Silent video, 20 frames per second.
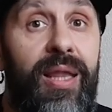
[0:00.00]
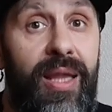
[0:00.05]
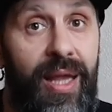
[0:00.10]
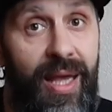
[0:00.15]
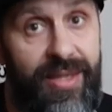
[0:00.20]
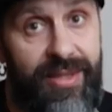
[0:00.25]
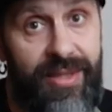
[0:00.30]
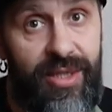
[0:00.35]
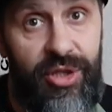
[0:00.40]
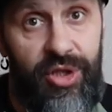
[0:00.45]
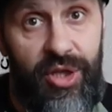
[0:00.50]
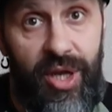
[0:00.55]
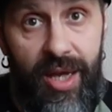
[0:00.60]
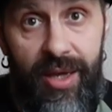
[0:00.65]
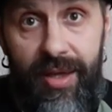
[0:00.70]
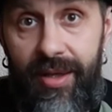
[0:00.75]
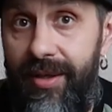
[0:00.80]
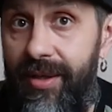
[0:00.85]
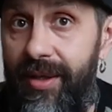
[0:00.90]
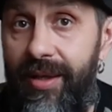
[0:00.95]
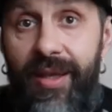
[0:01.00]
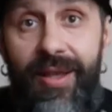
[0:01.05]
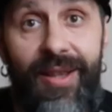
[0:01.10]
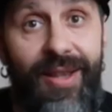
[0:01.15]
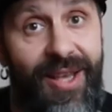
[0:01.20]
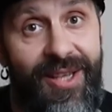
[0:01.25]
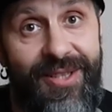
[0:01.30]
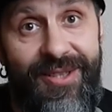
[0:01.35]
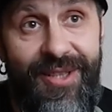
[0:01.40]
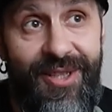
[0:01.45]
классный чай
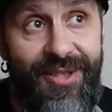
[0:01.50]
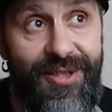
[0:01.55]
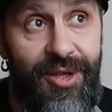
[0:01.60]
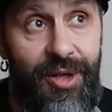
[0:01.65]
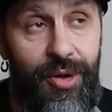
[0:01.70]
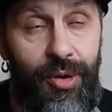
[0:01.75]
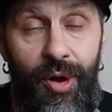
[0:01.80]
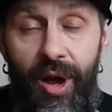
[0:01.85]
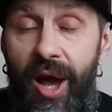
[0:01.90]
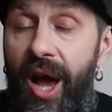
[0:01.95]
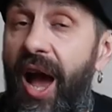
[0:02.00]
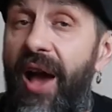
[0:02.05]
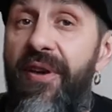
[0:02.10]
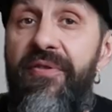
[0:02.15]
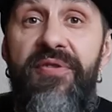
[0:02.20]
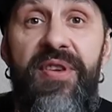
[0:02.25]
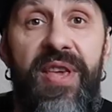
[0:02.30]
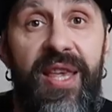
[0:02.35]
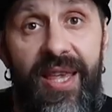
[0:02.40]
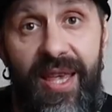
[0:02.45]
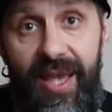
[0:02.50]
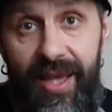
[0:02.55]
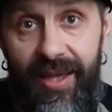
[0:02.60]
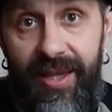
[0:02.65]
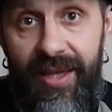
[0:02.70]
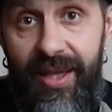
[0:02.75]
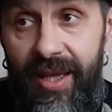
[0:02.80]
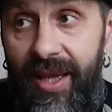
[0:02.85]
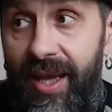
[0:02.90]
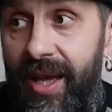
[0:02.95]
классное сырье,
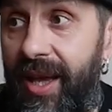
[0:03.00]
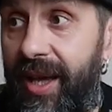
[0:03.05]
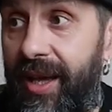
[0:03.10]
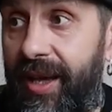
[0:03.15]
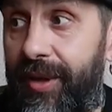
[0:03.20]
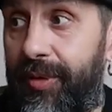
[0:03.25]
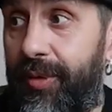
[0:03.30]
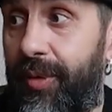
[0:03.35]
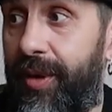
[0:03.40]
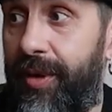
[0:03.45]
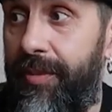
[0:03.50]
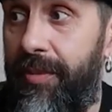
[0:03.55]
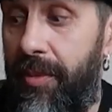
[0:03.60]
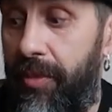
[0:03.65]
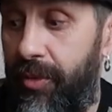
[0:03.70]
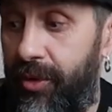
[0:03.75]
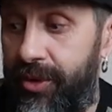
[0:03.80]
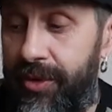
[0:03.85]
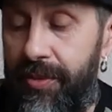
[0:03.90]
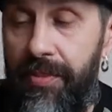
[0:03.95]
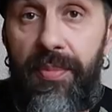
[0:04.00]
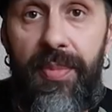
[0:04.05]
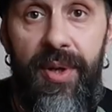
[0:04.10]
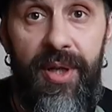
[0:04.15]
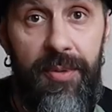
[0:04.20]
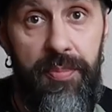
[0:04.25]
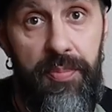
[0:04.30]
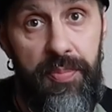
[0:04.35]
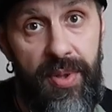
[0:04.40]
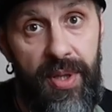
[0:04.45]
офигенный, который мы можем,
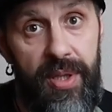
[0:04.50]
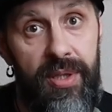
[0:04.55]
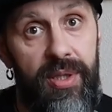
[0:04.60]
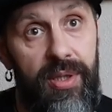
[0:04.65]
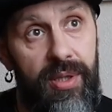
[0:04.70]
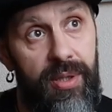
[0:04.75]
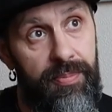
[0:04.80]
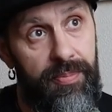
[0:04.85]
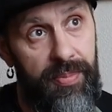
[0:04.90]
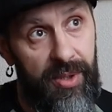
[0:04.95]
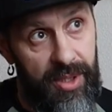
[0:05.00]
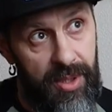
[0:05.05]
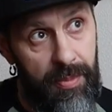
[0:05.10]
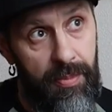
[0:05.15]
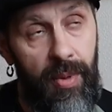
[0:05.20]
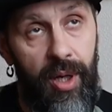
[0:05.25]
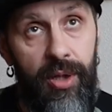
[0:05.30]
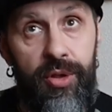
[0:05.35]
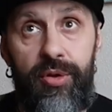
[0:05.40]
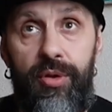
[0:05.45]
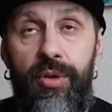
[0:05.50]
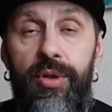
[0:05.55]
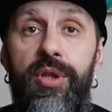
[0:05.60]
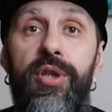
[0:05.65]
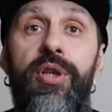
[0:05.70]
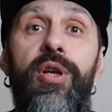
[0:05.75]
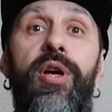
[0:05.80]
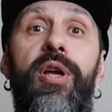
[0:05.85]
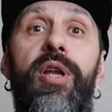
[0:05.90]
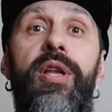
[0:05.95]
блин, пить и понимать, что
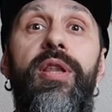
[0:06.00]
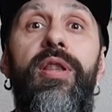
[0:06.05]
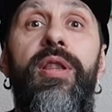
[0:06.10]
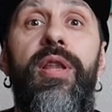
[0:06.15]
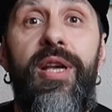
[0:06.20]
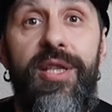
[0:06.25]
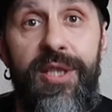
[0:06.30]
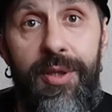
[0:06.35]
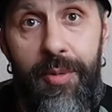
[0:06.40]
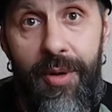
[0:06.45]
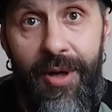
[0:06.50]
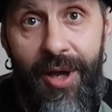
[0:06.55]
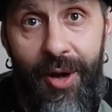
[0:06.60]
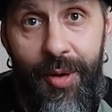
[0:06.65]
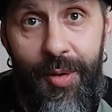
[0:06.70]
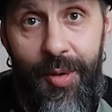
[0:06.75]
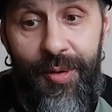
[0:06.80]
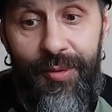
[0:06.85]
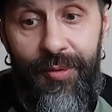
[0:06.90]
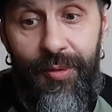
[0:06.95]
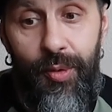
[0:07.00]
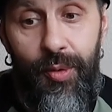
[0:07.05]
ни хрена себе какой он